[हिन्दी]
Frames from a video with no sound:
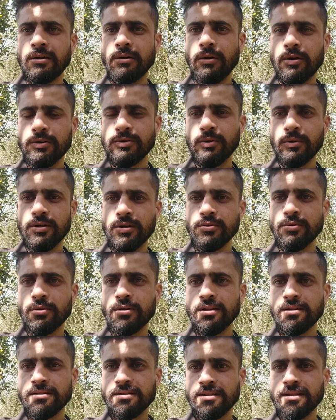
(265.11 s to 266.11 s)
और छोटे
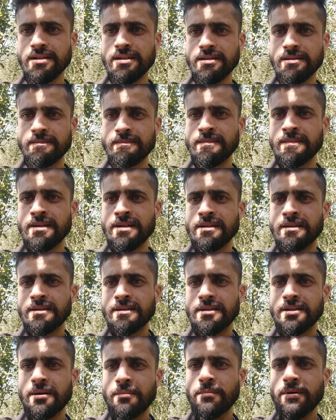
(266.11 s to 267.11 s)
छोटे से
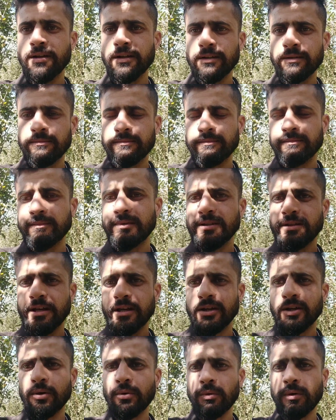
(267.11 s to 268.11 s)
धब्बे भी
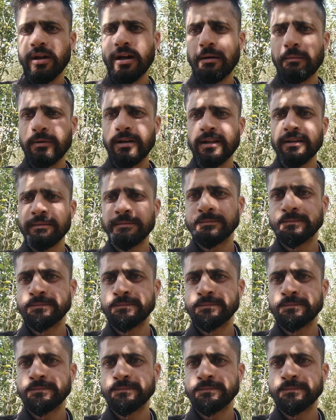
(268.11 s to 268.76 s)
देखे होंगे आपने